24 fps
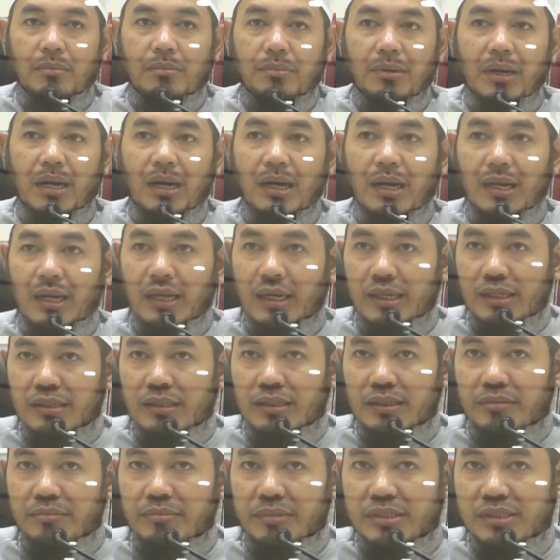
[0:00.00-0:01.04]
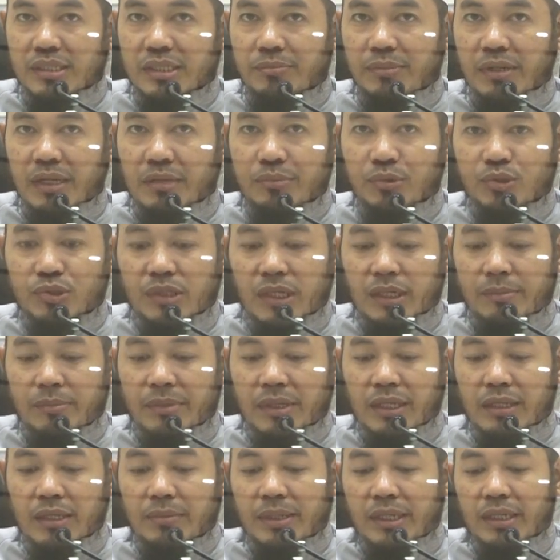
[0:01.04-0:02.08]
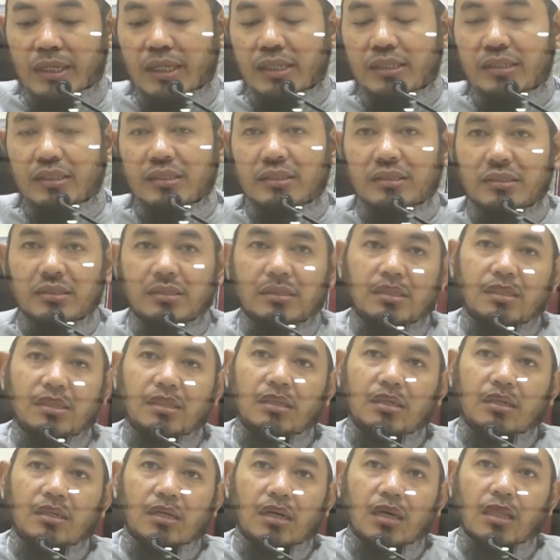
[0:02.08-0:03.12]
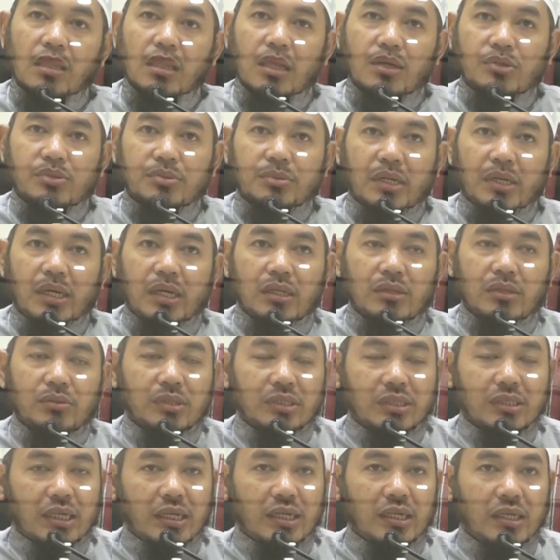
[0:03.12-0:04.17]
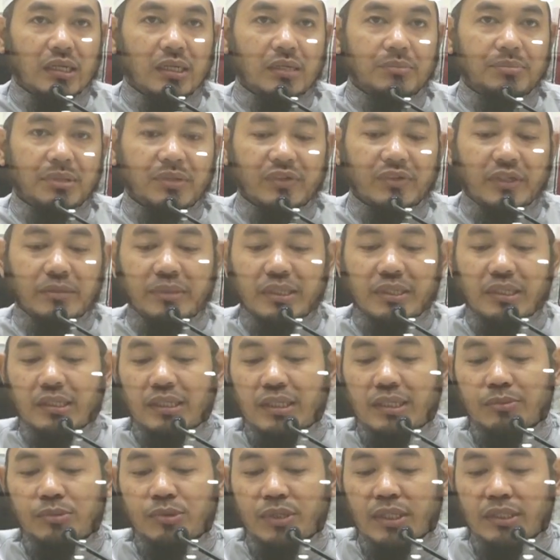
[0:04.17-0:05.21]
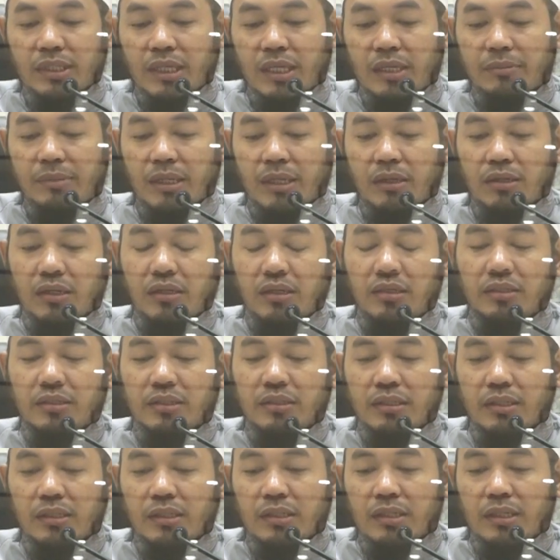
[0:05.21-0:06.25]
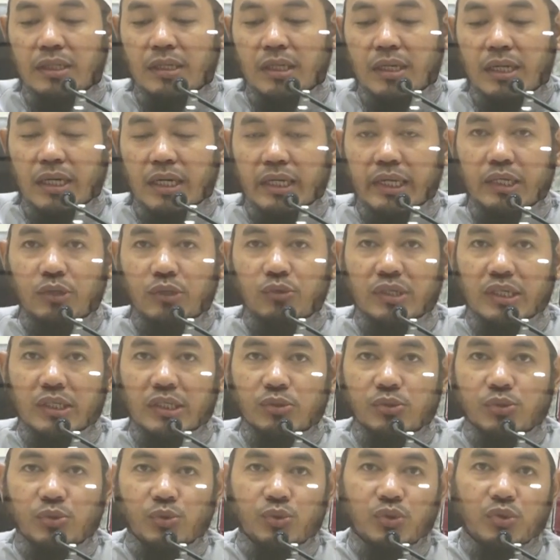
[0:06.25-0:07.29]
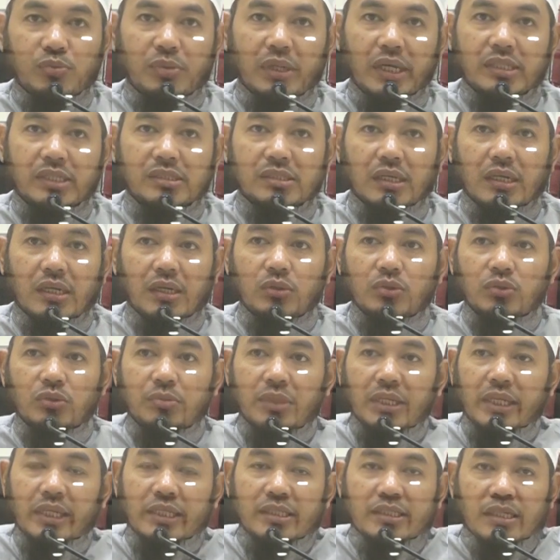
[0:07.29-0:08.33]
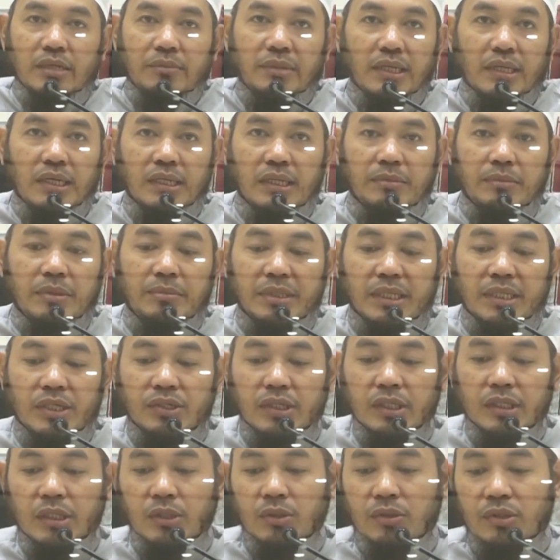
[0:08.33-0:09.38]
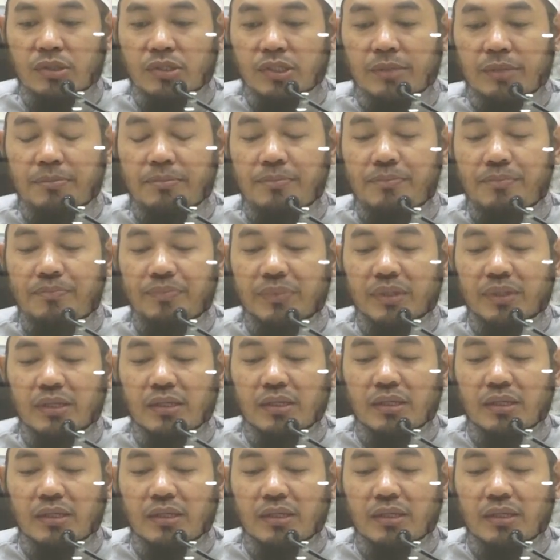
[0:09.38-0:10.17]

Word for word: pahala bisa menghapuskan amal ibadah Allah Subhanahu wa taala berfirman di dalam surat Al-Baqarah ayat 217 A'udzubillahi samin alimi minasyaitonir rajim